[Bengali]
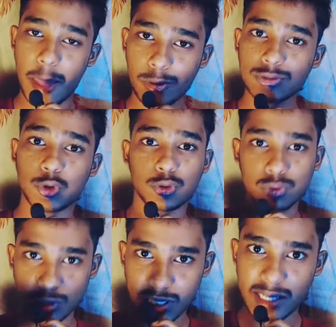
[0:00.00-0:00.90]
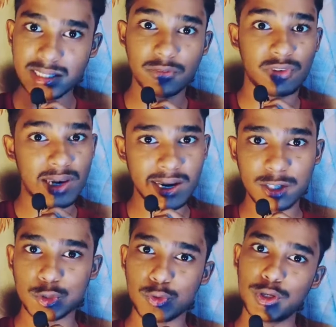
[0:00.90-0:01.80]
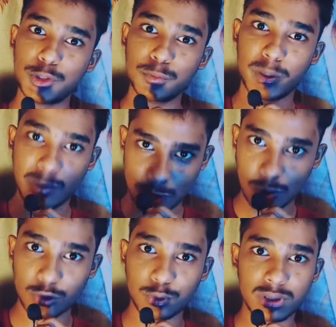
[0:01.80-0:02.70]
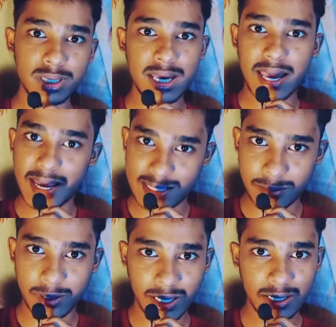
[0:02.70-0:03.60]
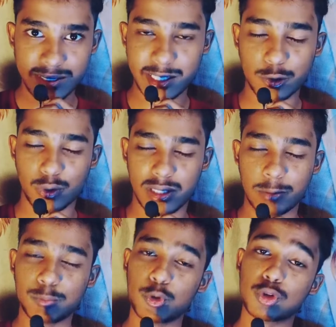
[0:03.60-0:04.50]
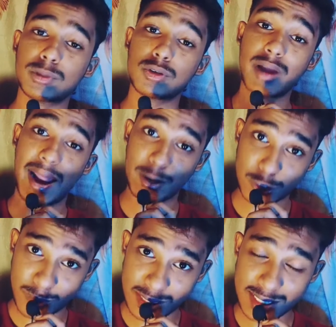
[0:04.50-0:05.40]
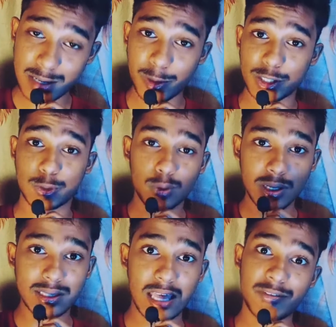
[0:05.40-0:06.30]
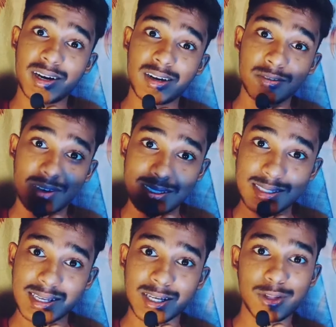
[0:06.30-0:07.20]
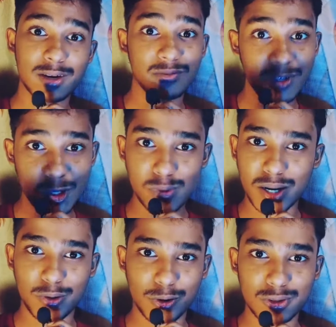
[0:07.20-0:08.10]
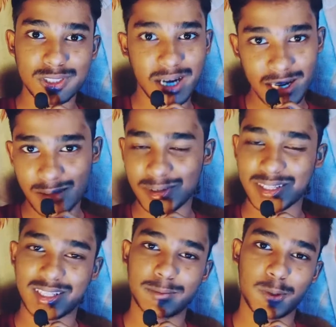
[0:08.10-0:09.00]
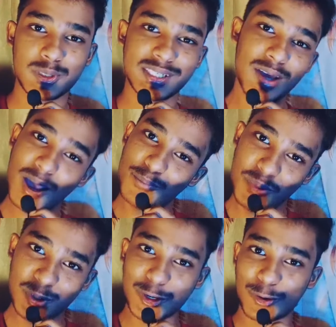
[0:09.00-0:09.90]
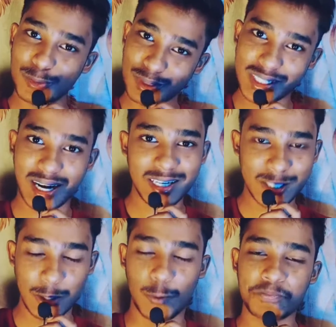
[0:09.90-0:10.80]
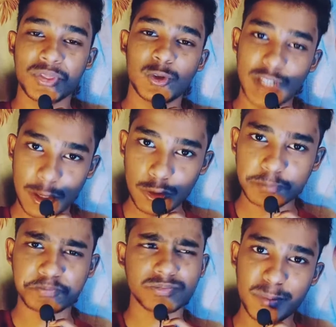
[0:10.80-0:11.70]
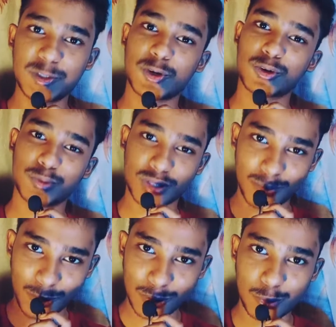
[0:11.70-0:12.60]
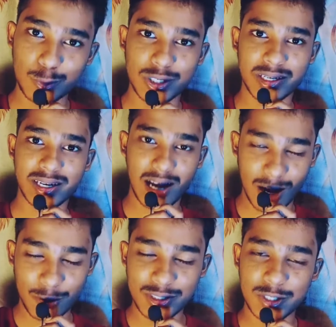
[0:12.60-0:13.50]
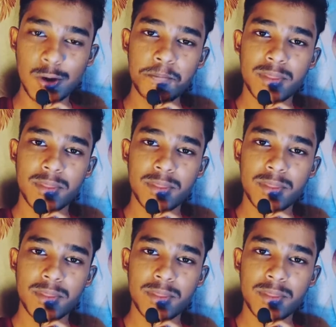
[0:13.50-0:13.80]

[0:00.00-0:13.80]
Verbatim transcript: এবং যতদূর জানি যে ভিলেনের জন্যই কিন্তু মিমি চক্রবর্তী এই সিনেমাটাকে রিজেক্ট করে দেয় এবং প্রথমে যখন অ্যানাউন্সমেন্ট টিজার বেরিয়েছিল তখন দেব এন্টারটেন ভেঞ্চার্স থেকে কিন্তু একটা ভিডিও বার করা হয়েছিল সেখানেই আপনারা দেখতে পারবেন যে মিমি চক্র চক্রবর্তী সেখানে ছিল যাই হোক মিমি চক্রবর্তীর বদলে কৌশানীকে রাখা হয়েছিল